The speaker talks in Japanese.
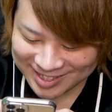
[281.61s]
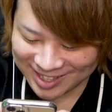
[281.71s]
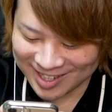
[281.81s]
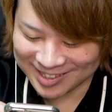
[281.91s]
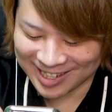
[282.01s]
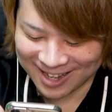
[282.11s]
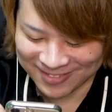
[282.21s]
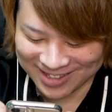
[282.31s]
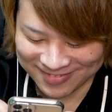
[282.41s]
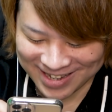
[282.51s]
全然た
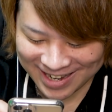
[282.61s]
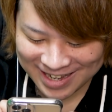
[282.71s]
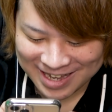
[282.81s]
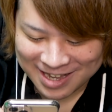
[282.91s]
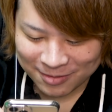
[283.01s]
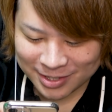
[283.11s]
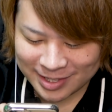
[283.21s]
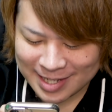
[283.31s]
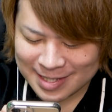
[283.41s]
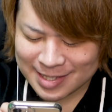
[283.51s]
まんない。
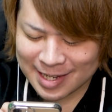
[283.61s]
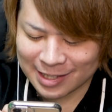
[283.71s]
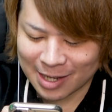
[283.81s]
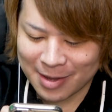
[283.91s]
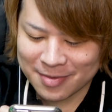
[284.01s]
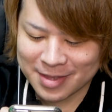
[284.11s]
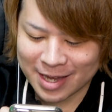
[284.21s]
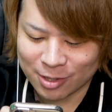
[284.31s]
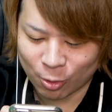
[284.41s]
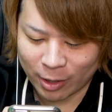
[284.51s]
全然たまん
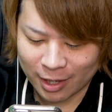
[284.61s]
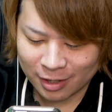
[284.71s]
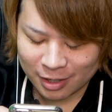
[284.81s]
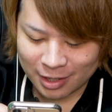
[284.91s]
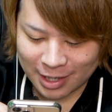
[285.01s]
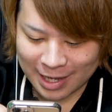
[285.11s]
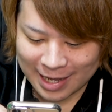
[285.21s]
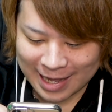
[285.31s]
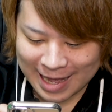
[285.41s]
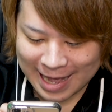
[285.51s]
ないよ、これ。ああ、
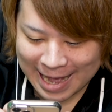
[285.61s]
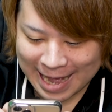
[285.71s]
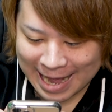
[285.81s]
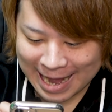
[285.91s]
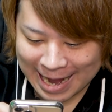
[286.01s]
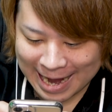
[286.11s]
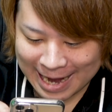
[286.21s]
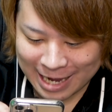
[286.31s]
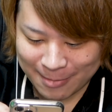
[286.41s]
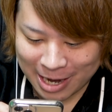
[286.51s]

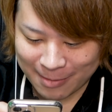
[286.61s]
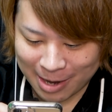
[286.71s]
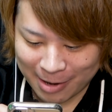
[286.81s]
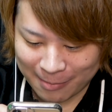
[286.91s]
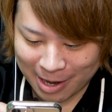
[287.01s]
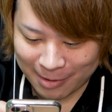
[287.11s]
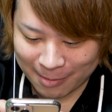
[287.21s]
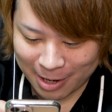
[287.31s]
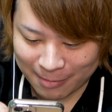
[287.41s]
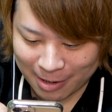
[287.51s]
ああ、ああ、やばいやばいやばいやばい
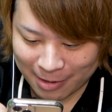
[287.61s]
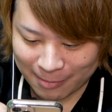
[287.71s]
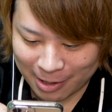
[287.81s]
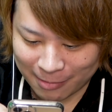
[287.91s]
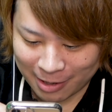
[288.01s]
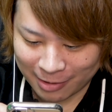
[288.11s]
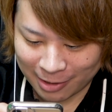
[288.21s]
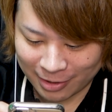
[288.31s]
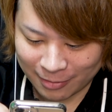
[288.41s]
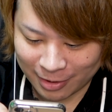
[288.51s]
やばいやばいやばいやばい
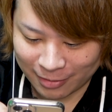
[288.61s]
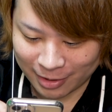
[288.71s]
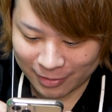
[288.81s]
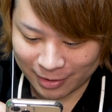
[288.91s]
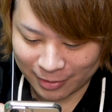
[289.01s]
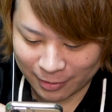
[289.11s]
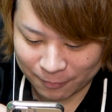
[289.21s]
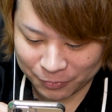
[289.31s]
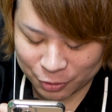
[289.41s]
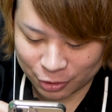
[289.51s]
やばいやばいやばいやばいやばい
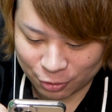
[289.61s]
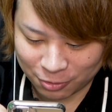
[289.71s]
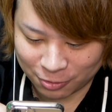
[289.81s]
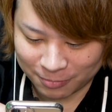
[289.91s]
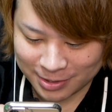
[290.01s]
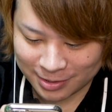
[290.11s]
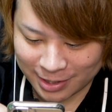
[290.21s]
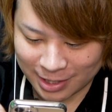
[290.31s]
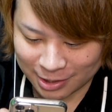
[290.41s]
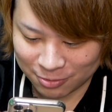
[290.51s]
ちょっと見づ
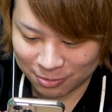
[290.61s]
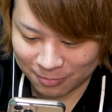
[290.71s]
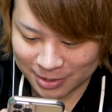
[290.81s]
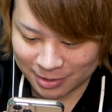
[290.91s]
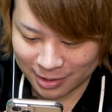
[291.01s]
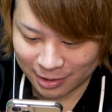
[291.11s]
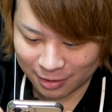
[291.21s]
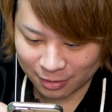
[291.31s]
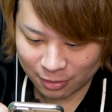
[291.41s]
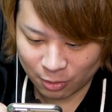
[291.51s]
らいな、ちょっと見づらいな。
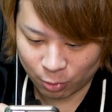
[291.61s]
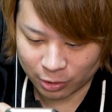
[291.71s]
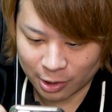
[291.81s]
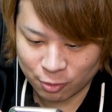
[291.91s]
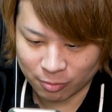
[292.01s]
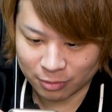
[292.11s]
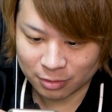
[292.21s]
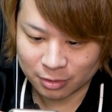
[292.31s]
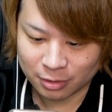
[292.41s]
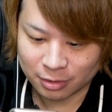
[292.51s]
え、これ大丈夫
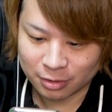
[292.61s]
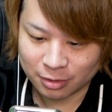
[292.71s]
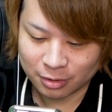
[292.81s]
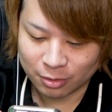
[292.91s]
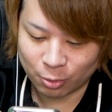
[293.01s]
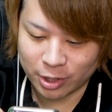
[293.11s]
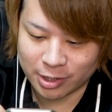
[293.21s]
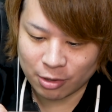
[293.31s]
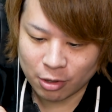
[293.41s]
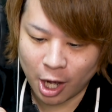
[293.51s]
これい
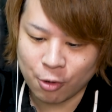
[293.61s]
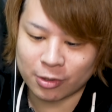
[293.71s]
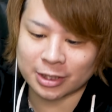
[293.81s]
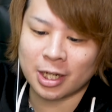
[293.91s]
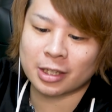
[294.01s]
けるあ、復活